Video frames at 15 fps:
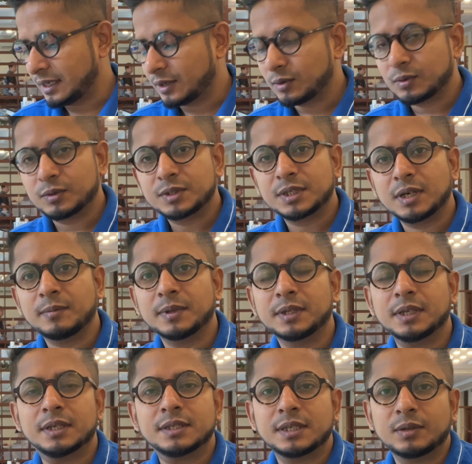এখন হচ্ছে
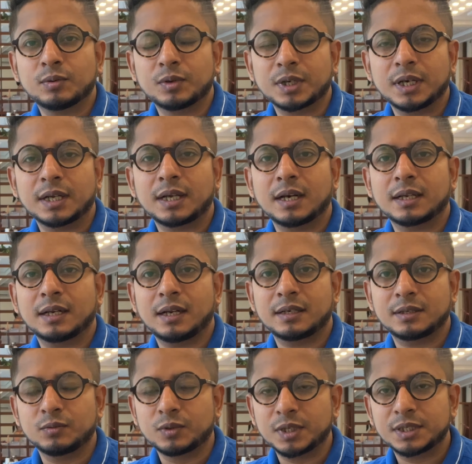আমাদের যে হোটেলে কালকে
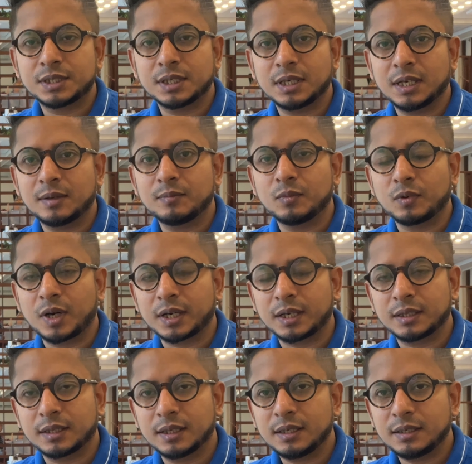রাত্রে উঠেছিলাম
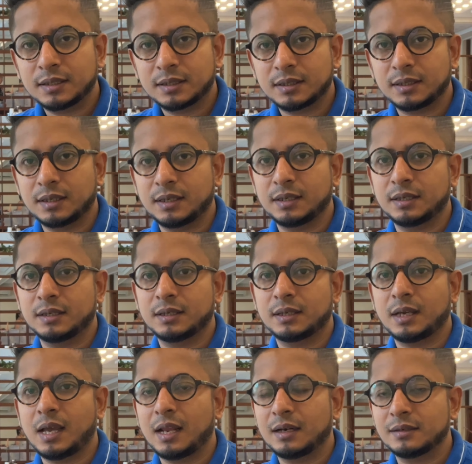ঘোরাকেতে এই
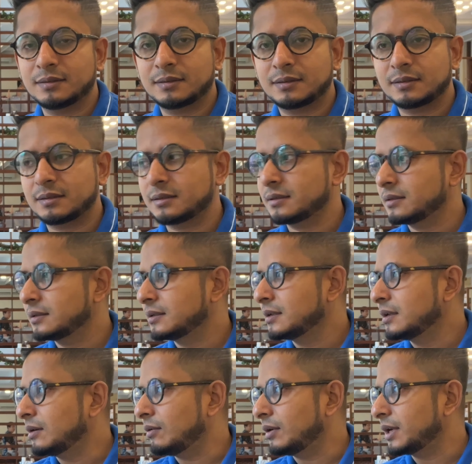অ্যালিস
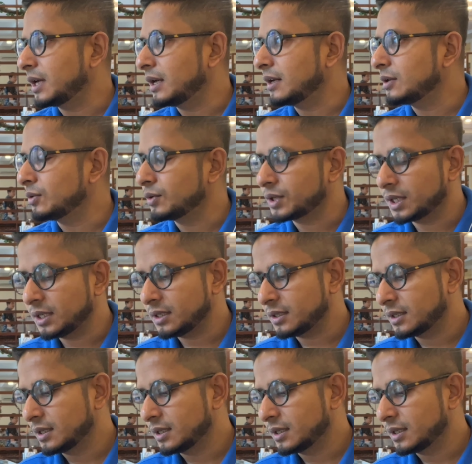ওয়ান্ডারল্যান্ড হোটেল